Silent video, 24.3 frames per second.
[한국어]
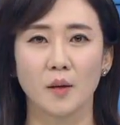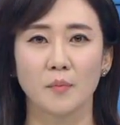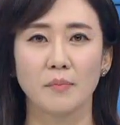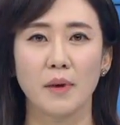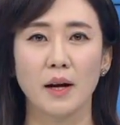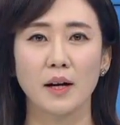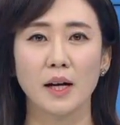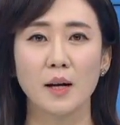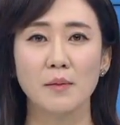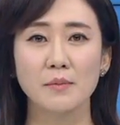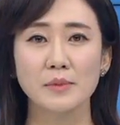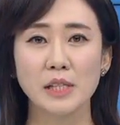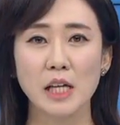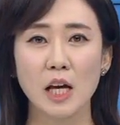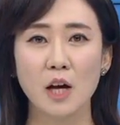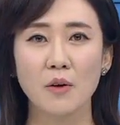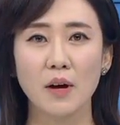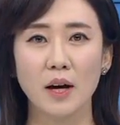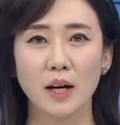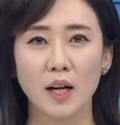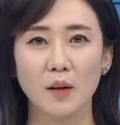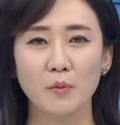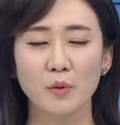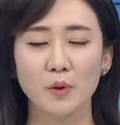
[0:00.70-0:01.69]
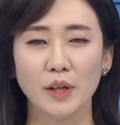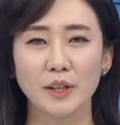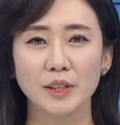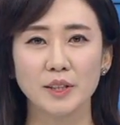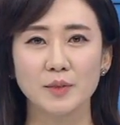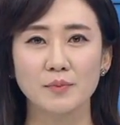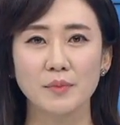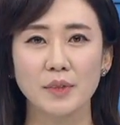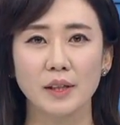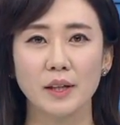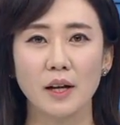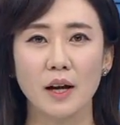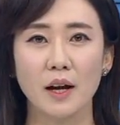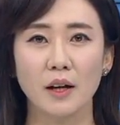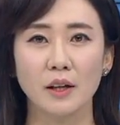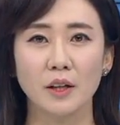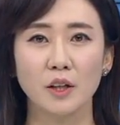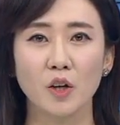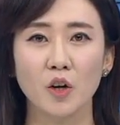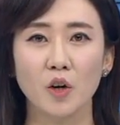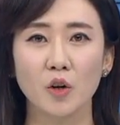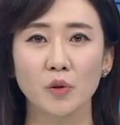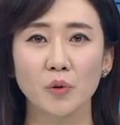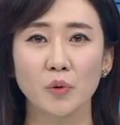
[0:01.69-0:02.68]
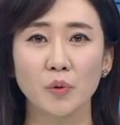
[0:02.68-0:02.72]
마감 시황 알아보겠습니다.
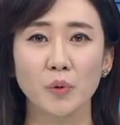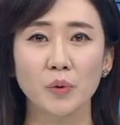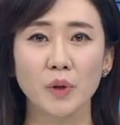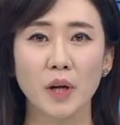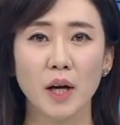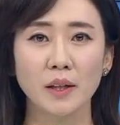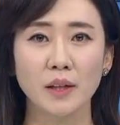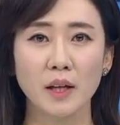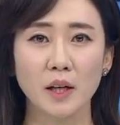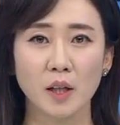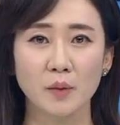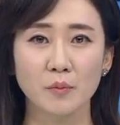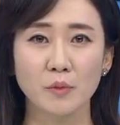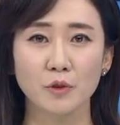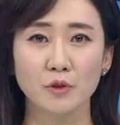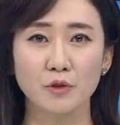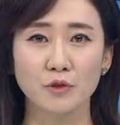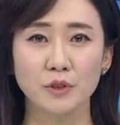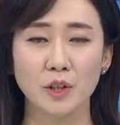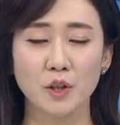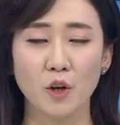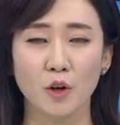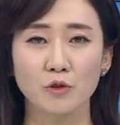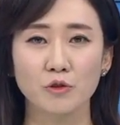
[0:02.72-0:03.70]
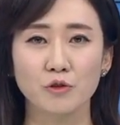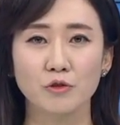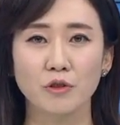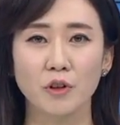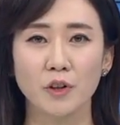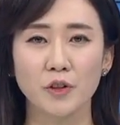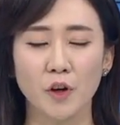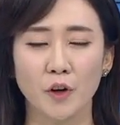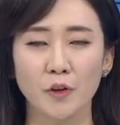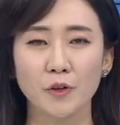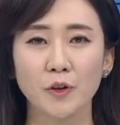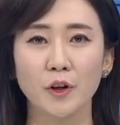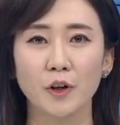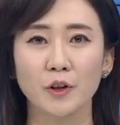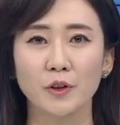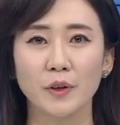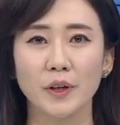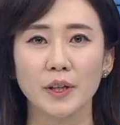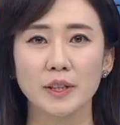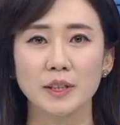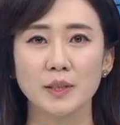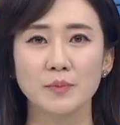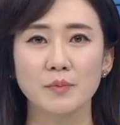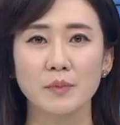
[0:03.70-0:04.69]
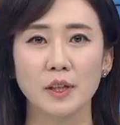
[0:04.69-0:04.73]
이영군 하나금융투자연구원 연결돼
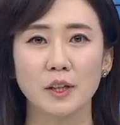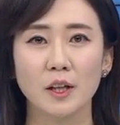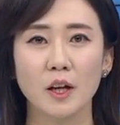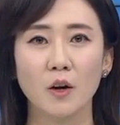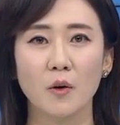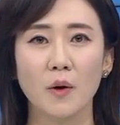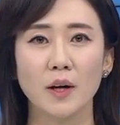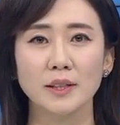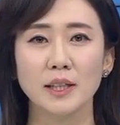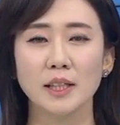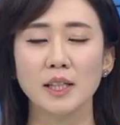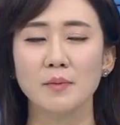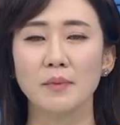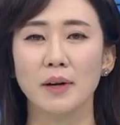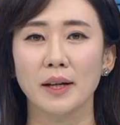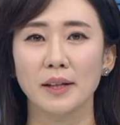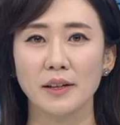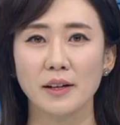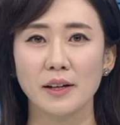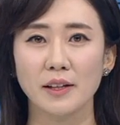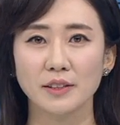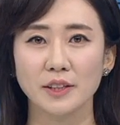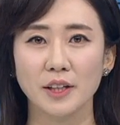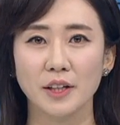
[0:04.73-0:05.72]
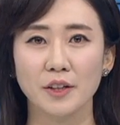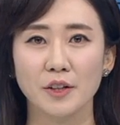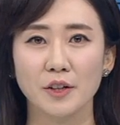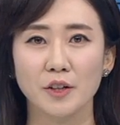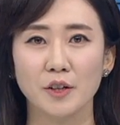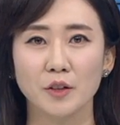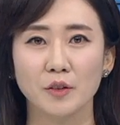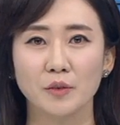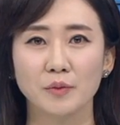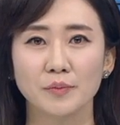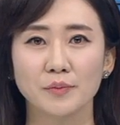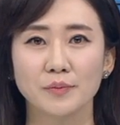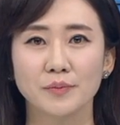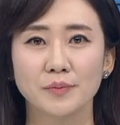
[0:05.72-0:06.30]
있습니다. 과장님 안녕하세요.